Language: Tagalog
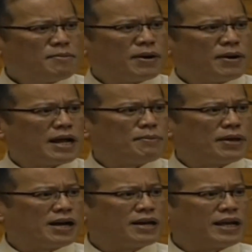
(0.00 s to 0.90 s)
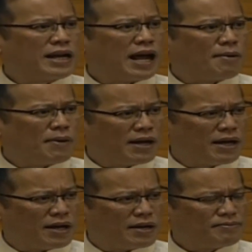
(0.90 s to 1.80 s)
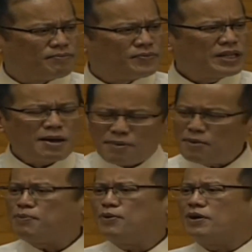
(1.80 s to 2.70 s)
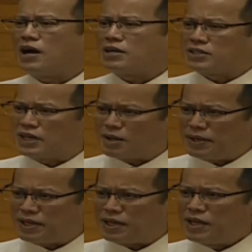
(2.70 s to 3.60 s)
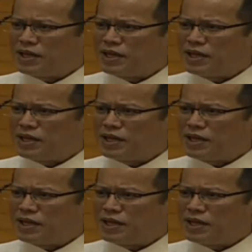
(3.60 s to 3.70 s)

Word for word: Marami kang kinakabangga. Tama po ang sinabi niya.